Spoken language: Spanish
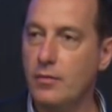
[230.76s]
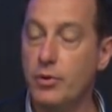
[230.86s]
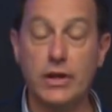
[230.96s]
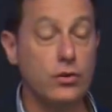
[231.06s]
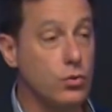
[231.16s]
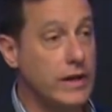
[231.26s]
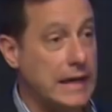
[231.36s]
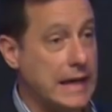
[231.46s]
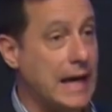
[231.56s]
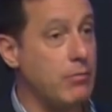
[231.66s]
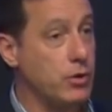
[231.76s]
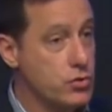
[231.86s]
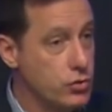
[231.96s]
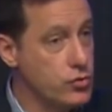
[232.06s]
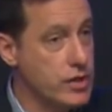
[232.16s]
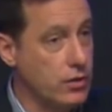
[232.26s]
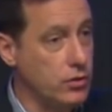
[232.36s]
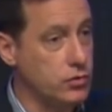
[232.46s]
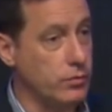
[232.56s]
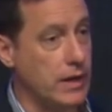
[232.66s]
Porque nunca hay cambio si uno se
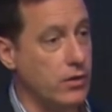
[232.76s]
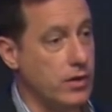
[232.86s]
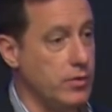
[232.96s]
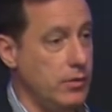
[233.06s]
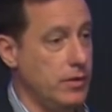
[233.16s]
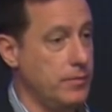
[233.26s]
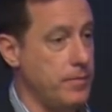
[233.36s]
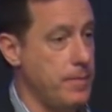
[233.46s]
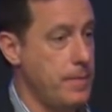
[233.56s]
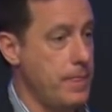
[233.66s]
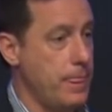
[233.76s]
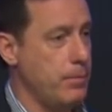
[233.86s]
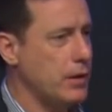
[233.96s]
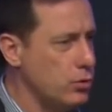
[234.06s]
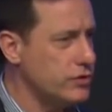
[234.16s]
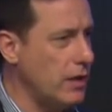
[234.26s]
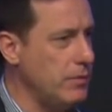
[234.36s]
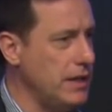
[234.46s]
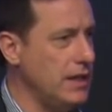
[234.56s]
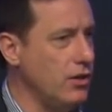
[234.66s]
acostumbra a lo que vive. Me gusta a
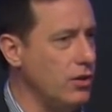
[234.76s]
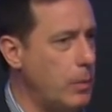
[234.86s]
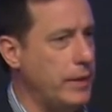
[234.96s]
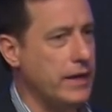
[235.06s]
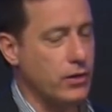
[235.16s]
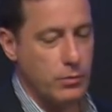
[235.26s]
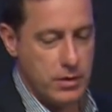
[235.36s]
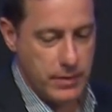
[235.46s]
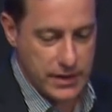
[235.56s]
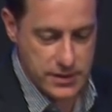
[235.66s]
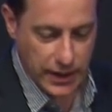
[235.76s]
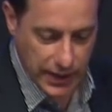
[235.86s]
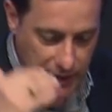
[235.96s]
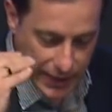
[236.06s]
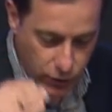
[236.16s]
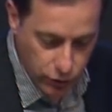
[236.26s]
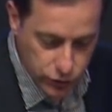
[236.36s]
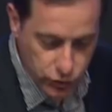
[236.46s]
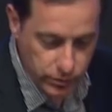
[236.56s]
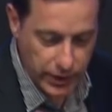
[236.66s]
mí golpear con mis mensajes a la
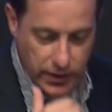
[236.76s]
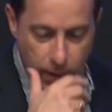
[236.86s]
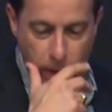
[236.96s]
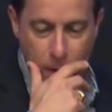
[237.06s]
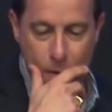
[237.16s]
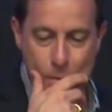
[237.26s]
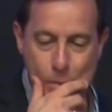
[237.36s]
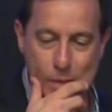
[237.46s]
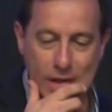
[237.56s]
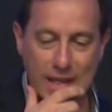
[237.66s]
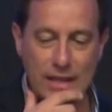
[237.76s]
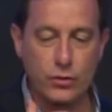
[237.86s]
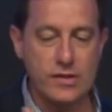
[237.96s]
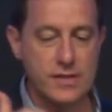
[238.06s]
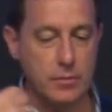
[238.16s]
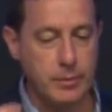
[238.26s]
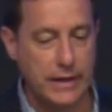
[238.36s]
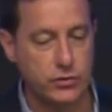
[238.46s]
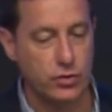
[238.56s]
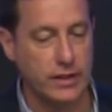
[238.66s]
costumbre, porque en esto de ser
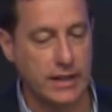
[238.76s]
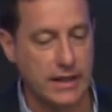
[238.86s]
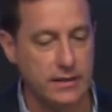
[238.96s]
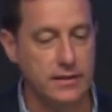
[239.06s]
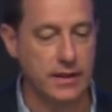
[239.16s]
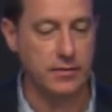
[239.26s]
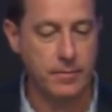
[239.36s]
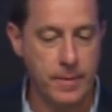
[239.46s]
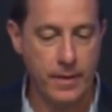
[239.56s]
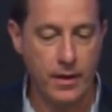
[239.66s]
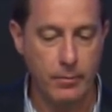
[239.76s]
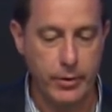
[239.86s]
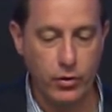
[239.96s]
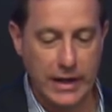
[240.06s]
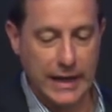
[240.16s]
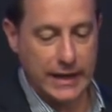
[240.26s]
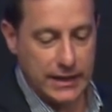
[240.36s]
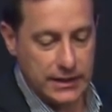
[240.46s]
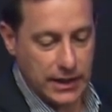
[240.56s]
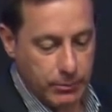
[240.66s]
pastor de gente, veo que la
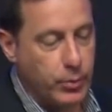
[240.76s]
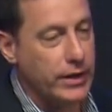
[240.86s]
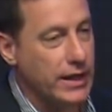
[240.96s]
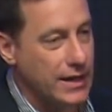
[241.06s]
gente puede